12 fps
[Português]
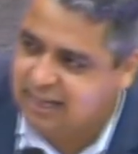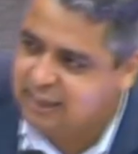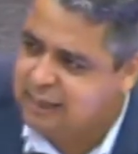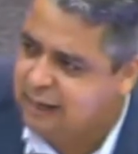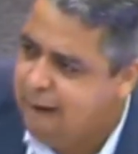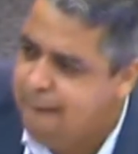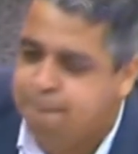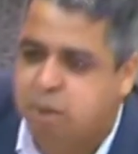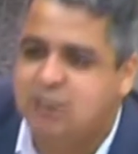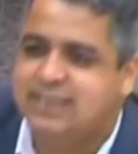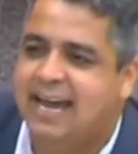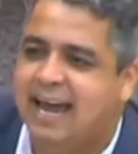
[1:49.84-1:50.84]
assim:
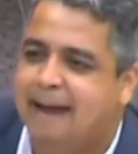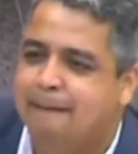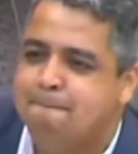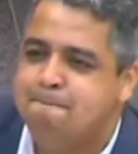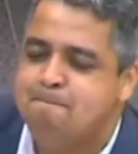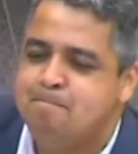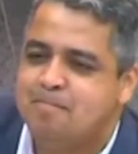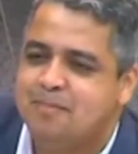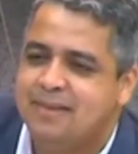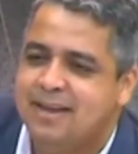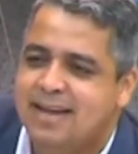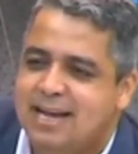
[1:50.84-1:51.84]
Pois é.
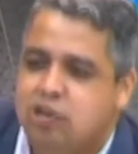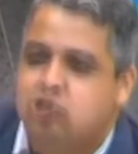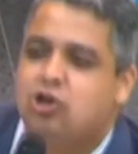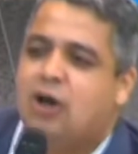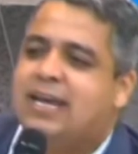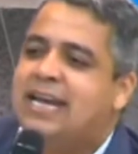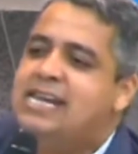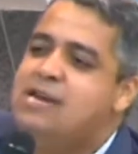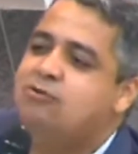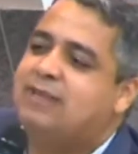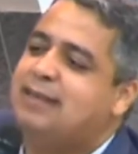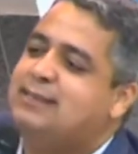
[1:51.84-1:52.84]
Só que ele
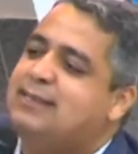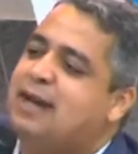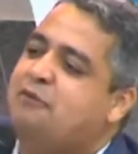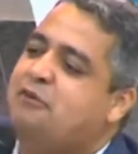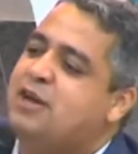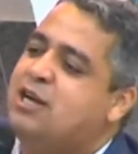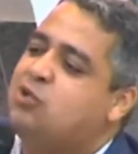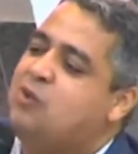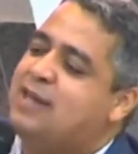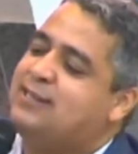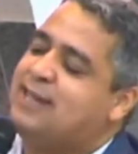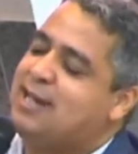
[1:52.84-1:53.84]
não está desafiando o
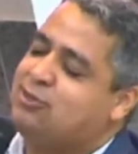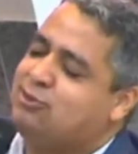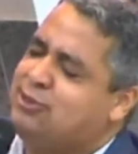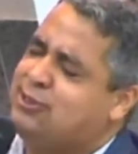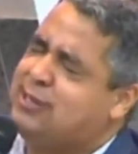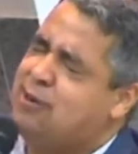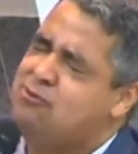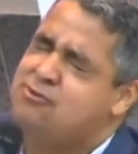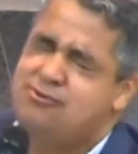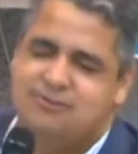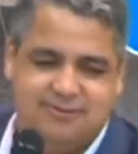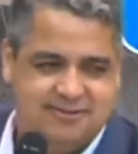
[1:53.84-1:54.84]
exército de Saul.
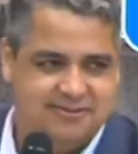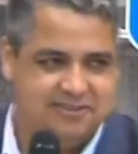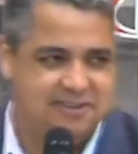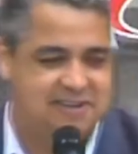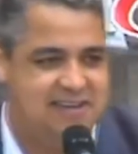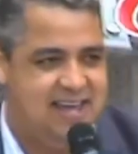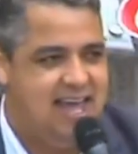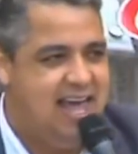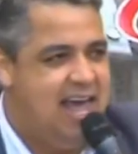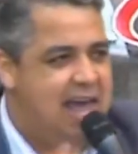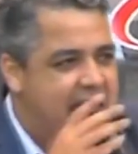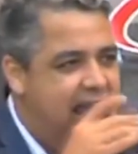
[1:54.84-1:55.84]

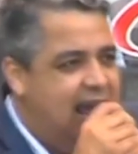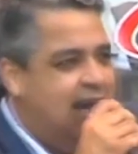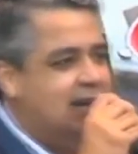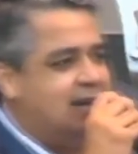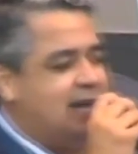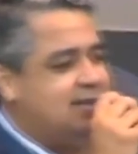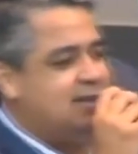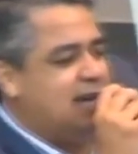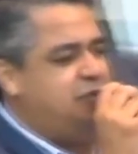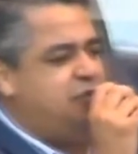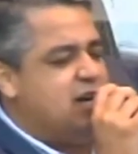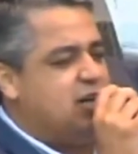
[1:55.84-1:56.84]
Ele está
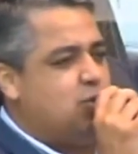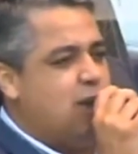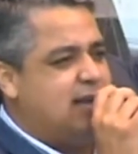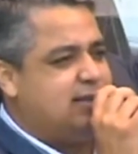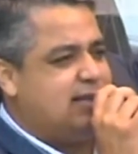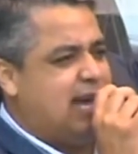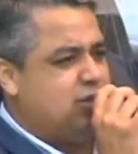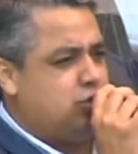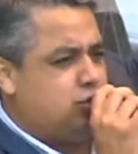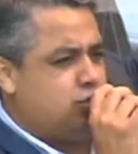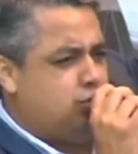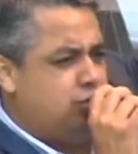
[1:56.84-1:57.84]
desafiando o
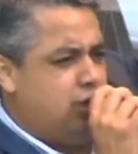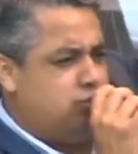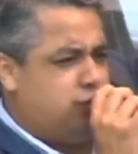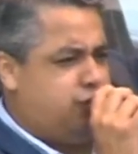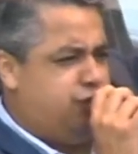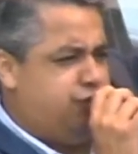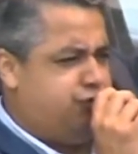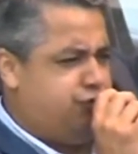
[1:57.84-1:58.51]
exército do Deus vivo.